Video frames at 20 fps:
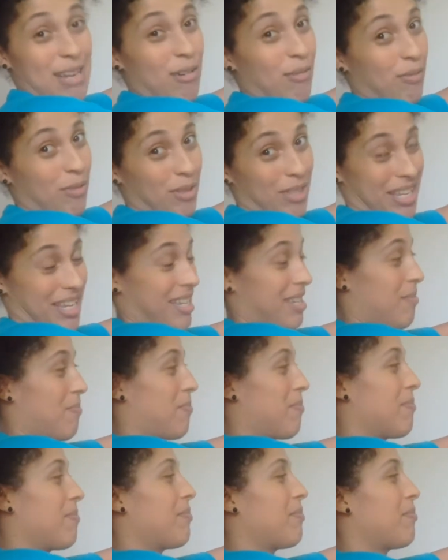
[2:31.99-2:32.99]
Eu vou ter que
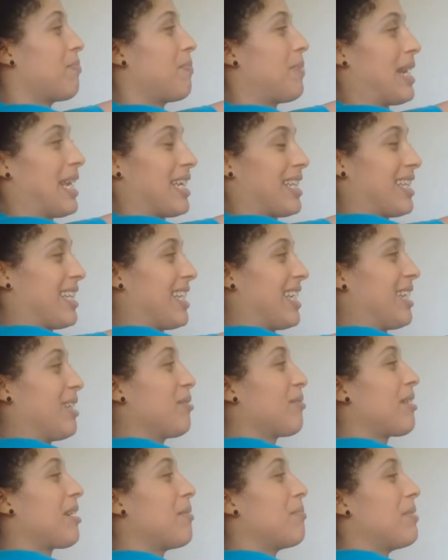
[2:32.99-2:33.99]
prender
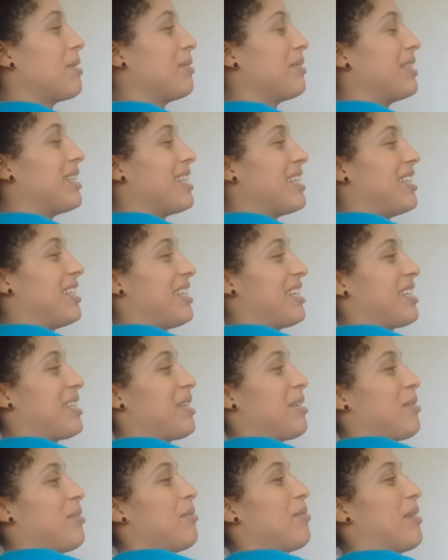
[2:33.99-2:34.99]
no cabelo da Di
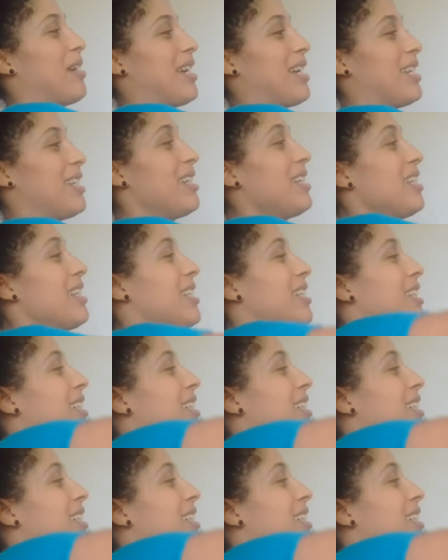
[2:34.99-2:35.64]
essa toalha.